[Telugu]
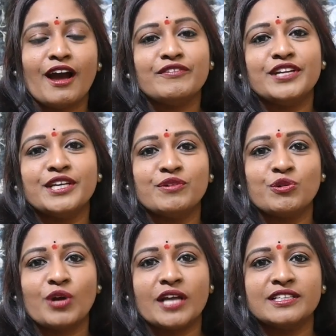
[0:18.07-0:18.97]
ఆవిడ
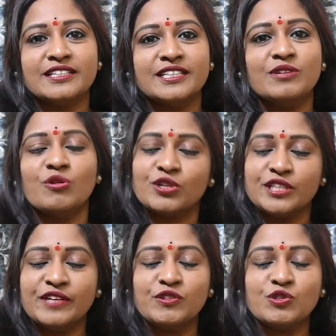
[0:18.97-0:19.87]
ఎవరో కాదండి ఒక
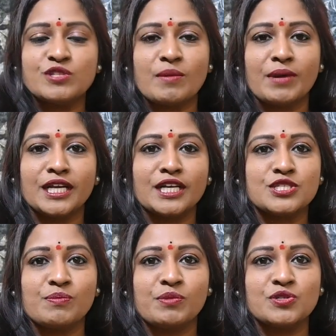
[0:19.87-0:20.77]
దేవుడితో సమానంగా
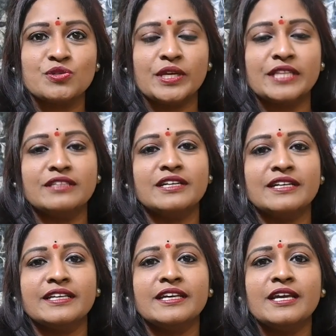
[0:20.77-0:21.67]
చెప్పొచ్చు ఎందుకంటే